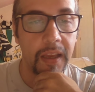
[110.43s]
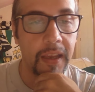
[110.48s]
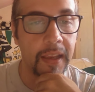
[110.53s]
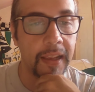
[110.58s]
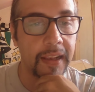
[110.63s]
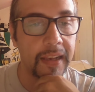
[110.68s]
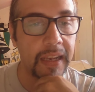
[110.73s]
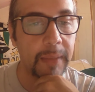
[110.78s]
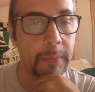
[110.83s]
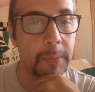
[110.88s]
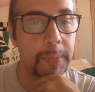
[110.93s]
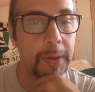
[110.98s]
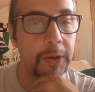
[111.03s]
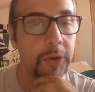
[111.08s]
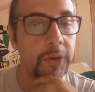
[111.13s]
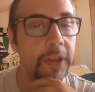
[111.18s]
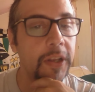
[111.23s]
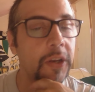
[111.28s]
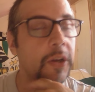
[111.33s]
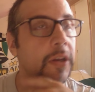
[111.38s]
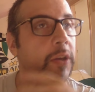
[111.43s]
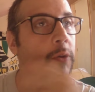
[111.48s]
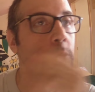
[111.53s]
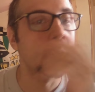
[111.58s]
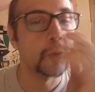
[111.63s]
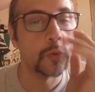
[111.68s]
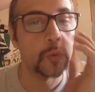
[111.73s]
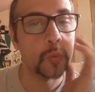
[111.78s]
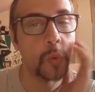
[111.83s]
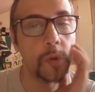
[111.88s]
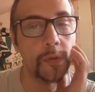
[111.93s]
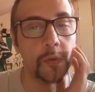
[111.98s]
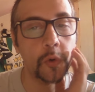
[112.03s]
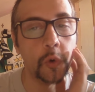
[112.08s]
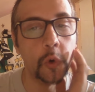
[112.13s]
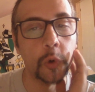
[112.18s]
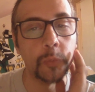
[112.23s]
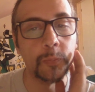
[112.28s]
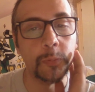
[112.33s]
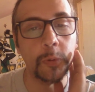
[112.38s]
il club bianconero ha chiuso un nuovo
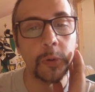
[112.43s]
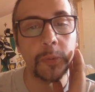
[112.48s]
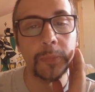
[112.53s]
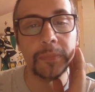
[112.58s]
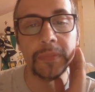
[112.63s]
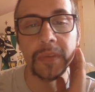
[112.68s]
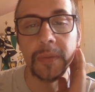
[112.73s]
colpo